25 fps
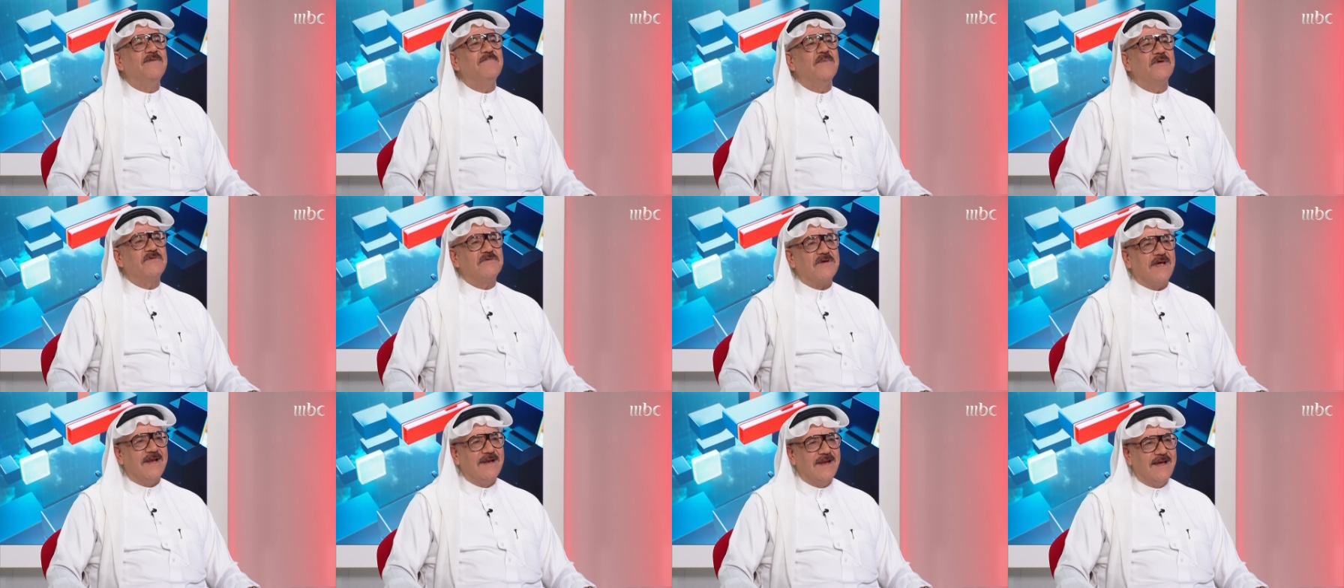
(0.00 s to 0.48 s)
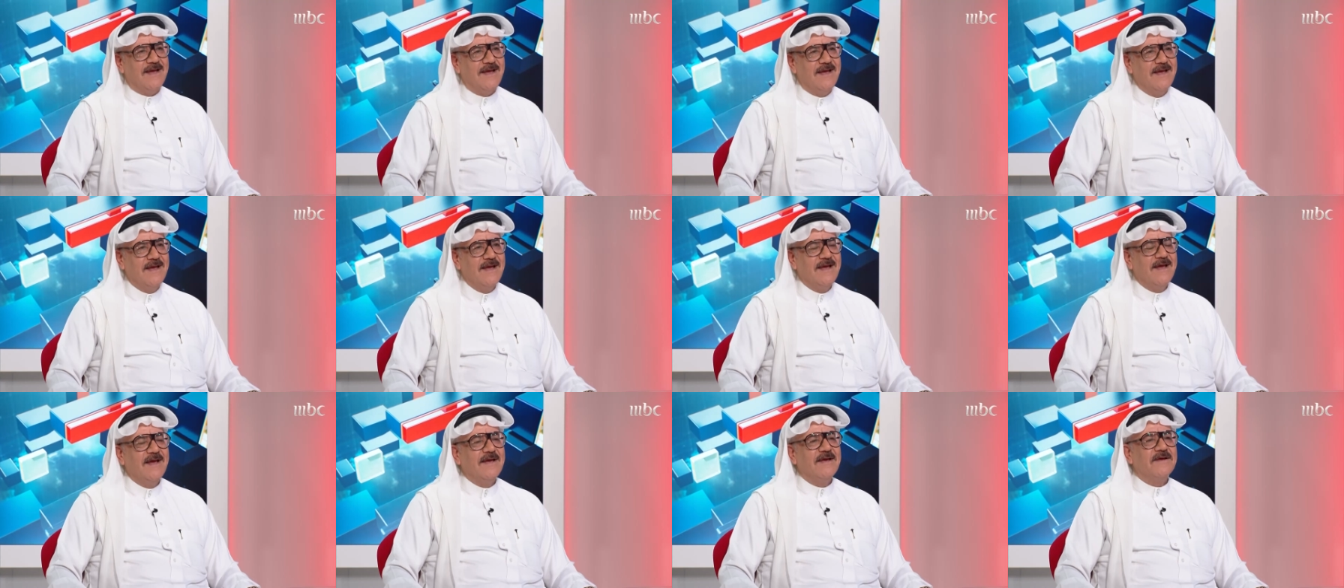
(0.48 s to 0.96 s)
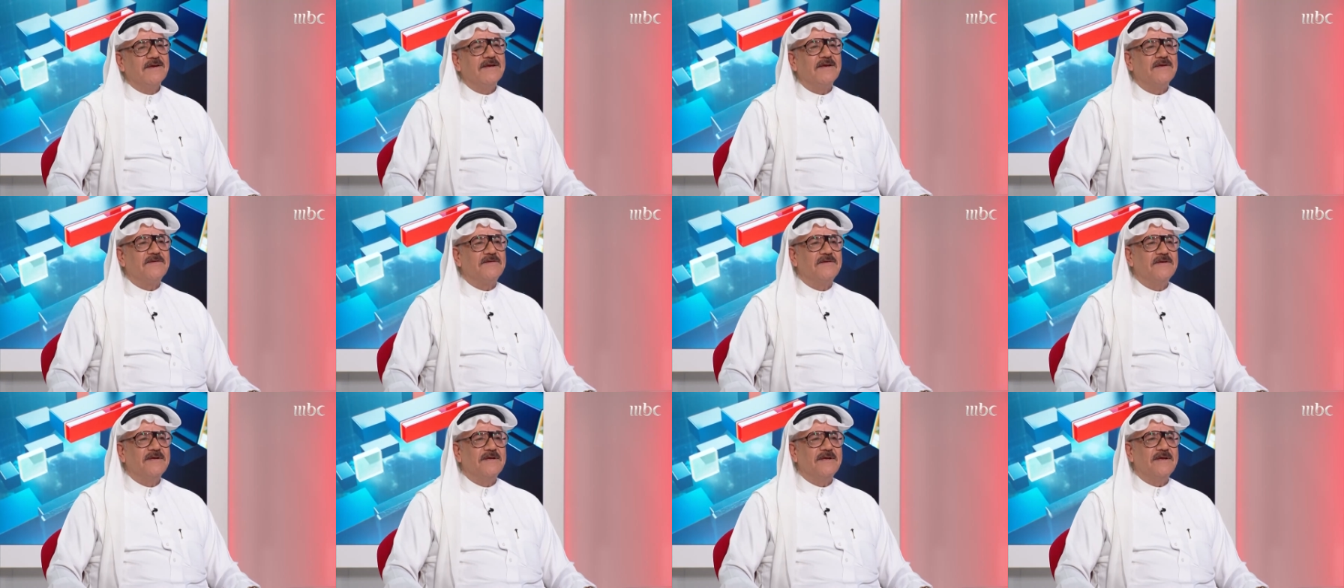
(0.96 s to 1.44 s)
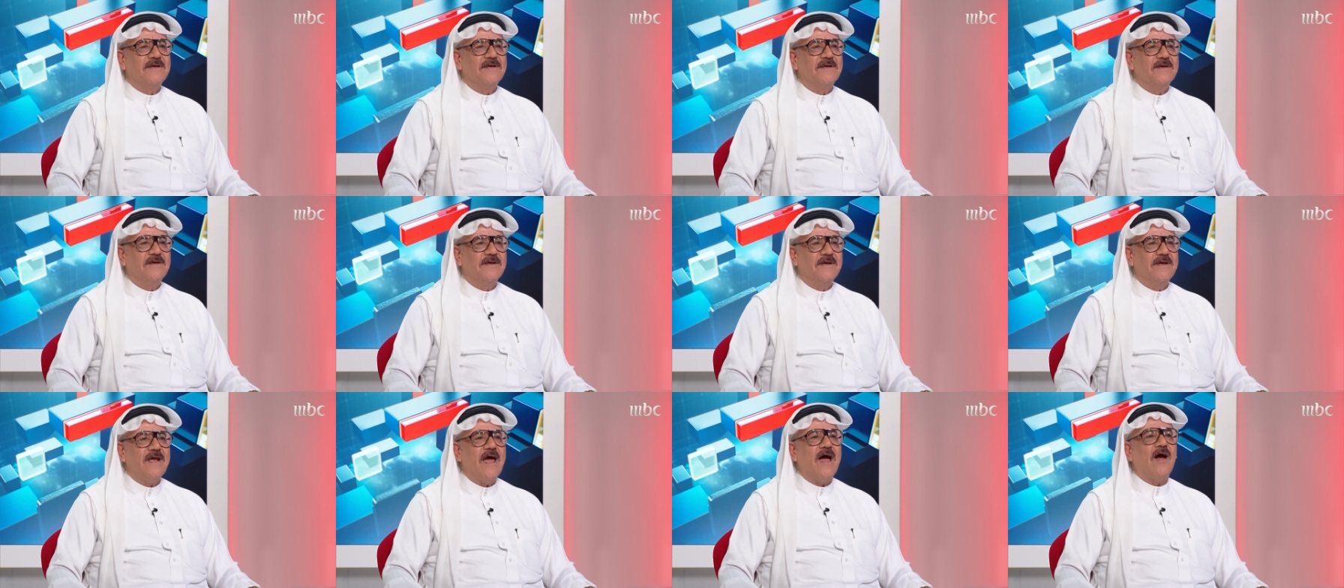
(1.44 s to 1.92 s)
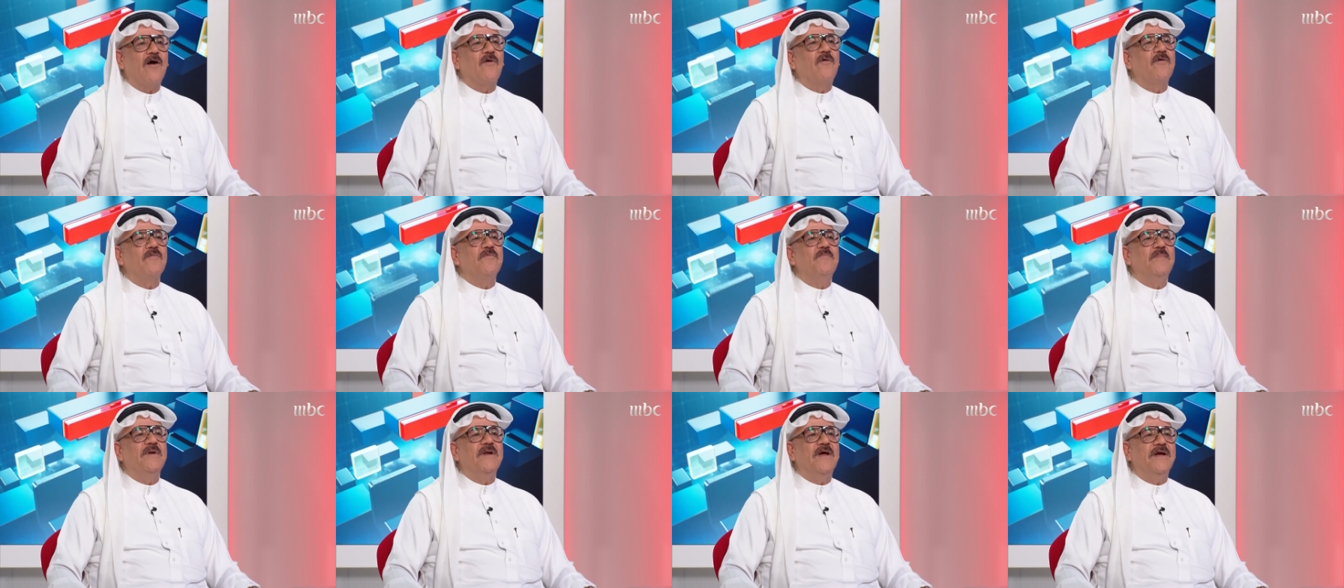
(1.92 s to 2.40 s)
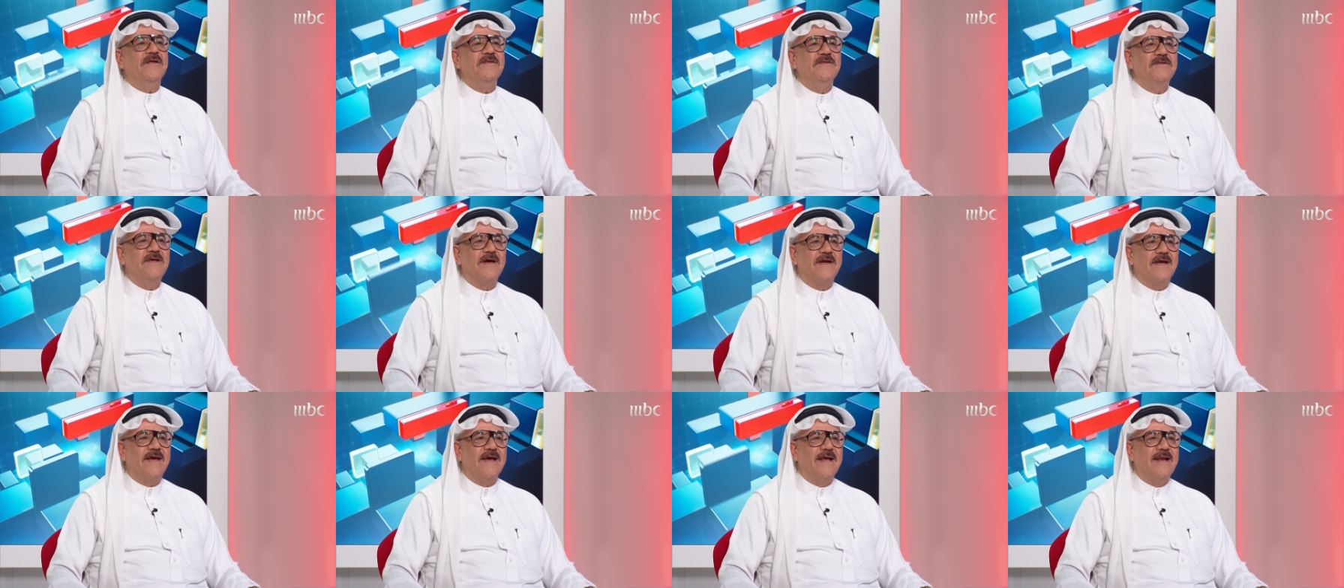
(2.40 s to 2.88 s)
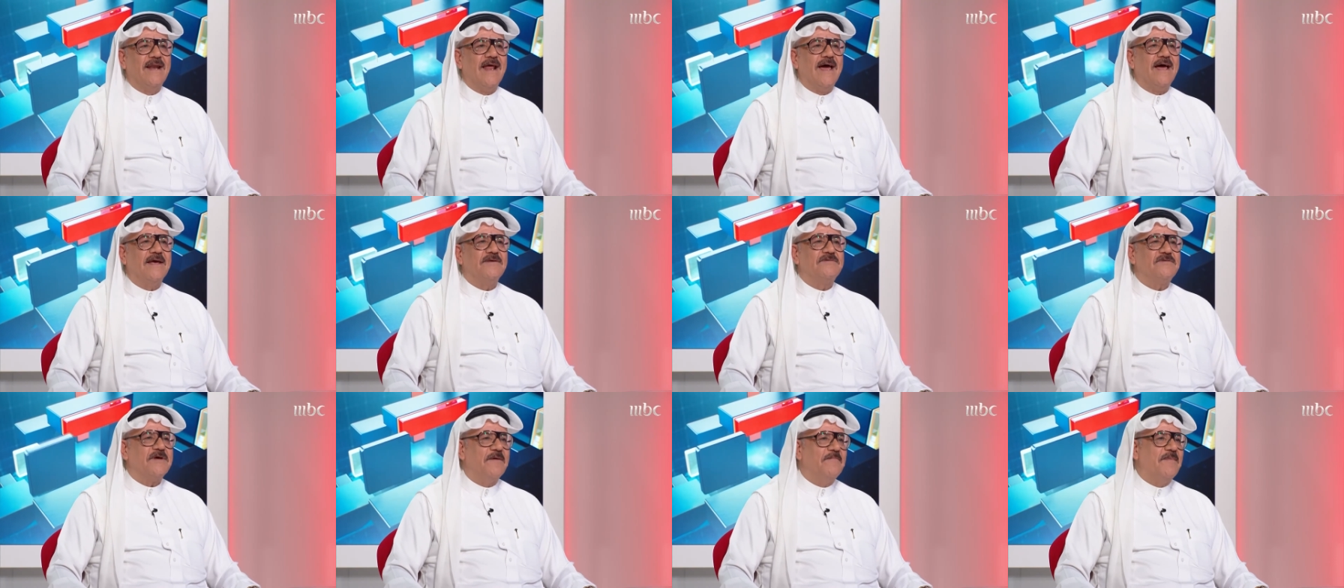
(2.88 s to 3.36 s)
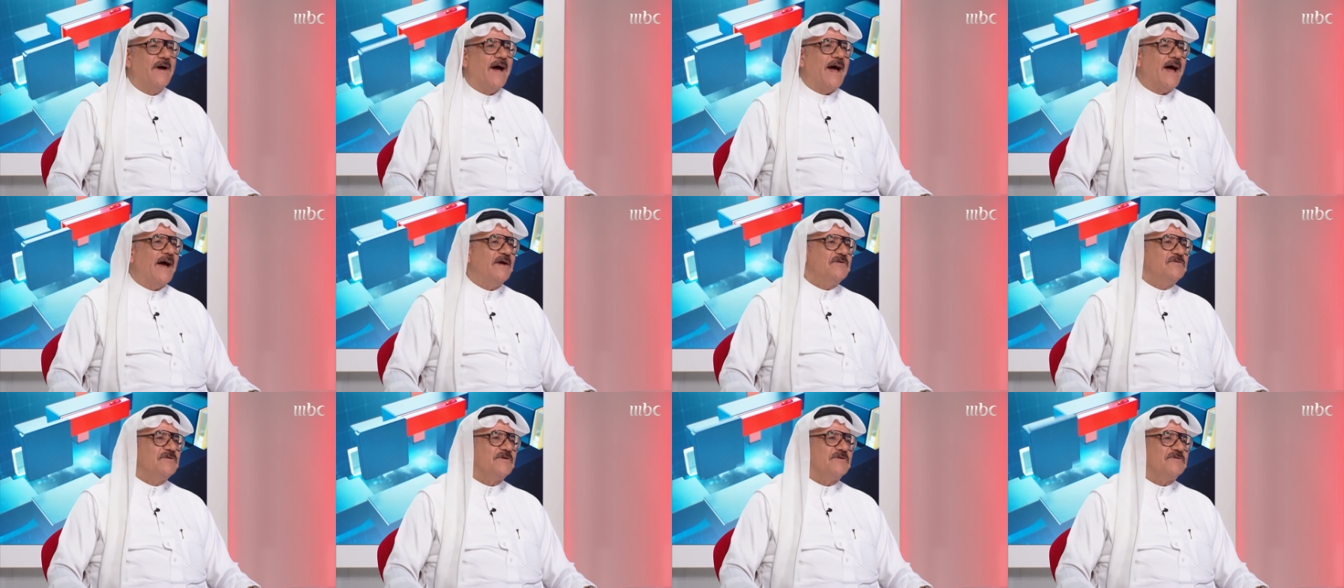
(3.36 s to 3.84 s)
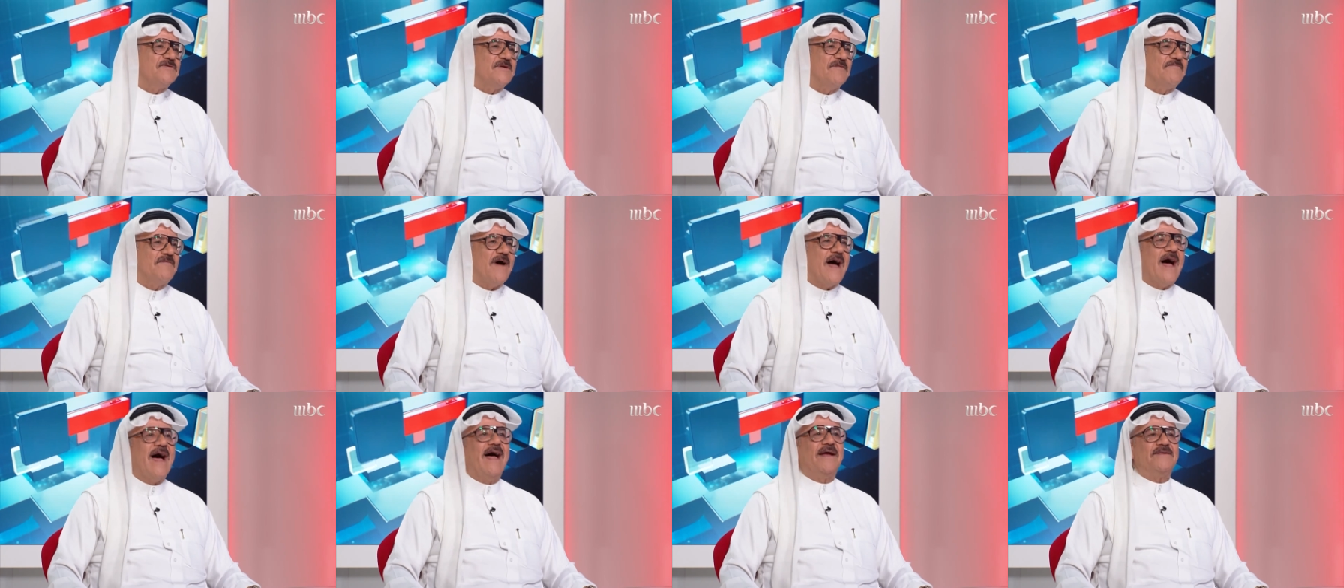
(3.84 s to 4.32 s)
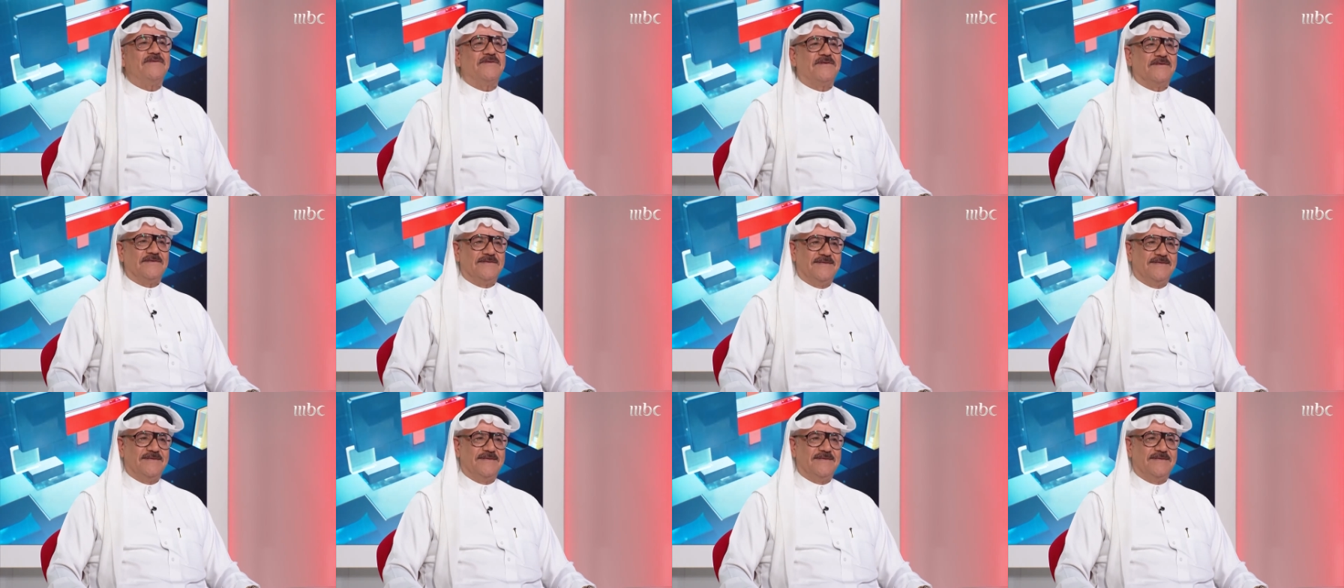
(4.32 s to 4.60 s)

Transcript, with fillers: المسألة يأخذ من عندك إلى سبع عشر صفحات